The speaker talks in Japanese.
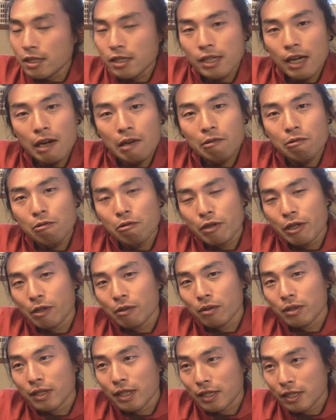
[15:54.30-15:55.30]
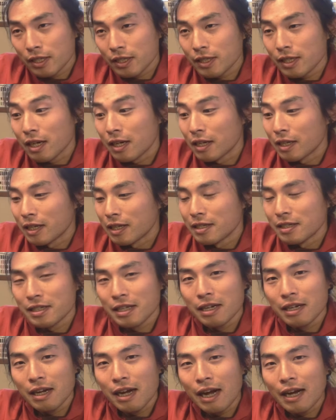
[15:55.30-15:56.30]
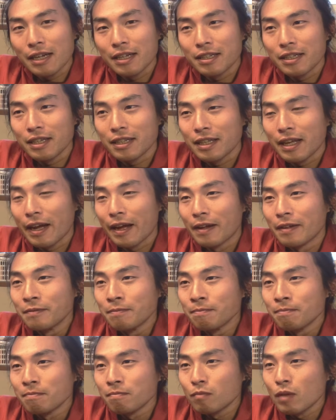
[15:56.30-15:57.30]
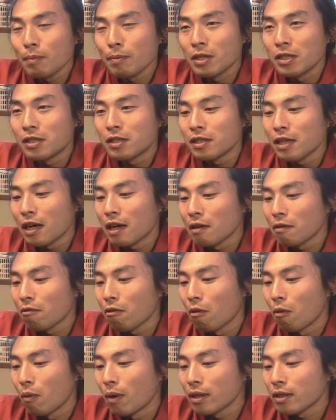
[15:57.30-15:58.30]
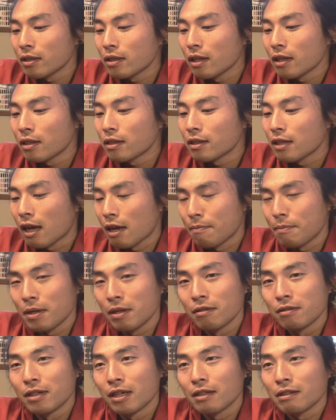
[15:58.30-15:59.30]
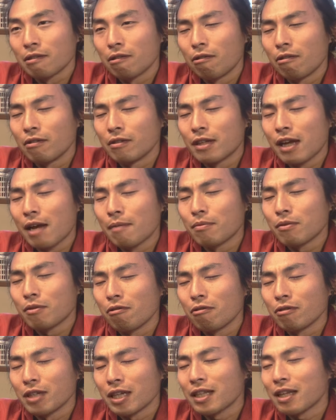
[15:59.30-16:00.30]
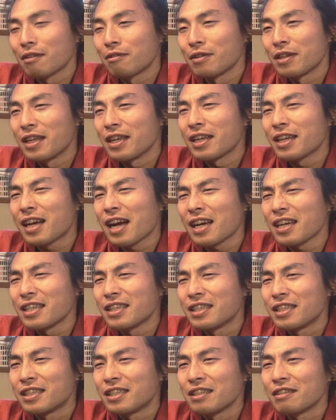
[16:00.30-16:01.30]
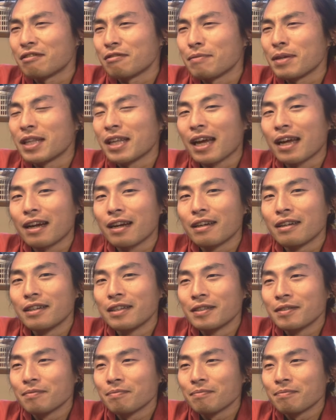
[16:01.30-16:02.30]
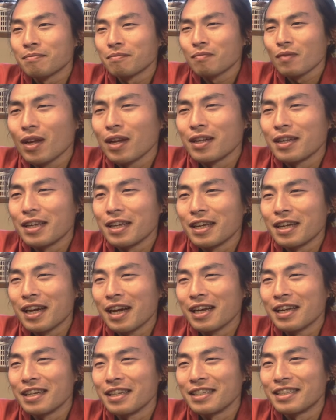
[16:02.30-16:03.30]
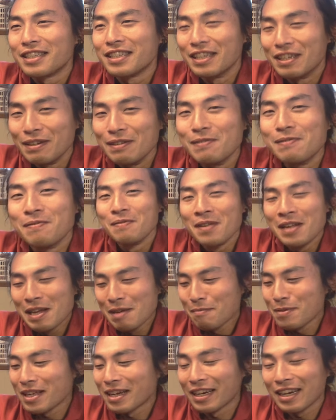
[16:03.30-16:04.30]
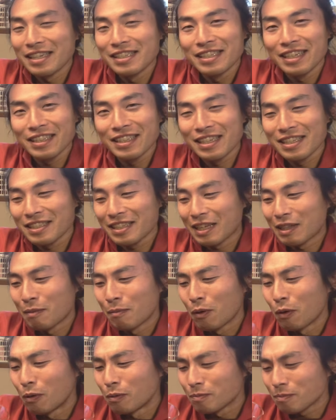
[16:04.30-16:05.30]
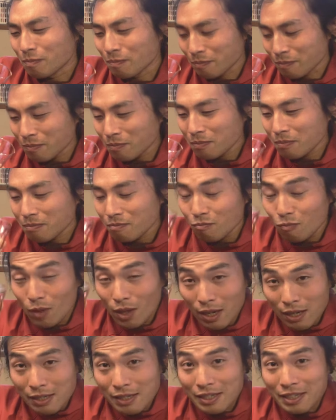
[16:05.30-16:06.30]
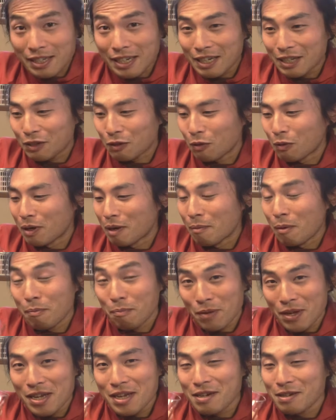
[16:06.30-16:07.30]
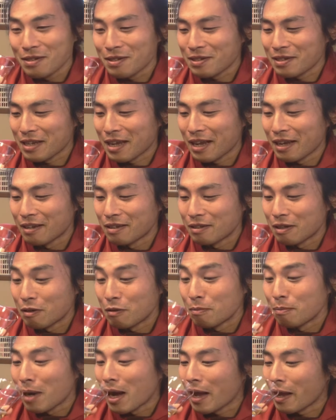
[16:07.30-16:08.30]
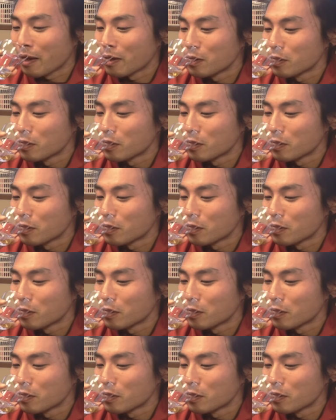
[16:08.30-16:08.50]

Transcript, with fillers: 次発酵によってしっかり炭酸が入っててやっぱ一次発酵終わったタイミングだと、だいぶう、ただの苦い汁みたいな。苦い汁みたいな感じだったんですけども、しっかりとこれもビールですね。うまい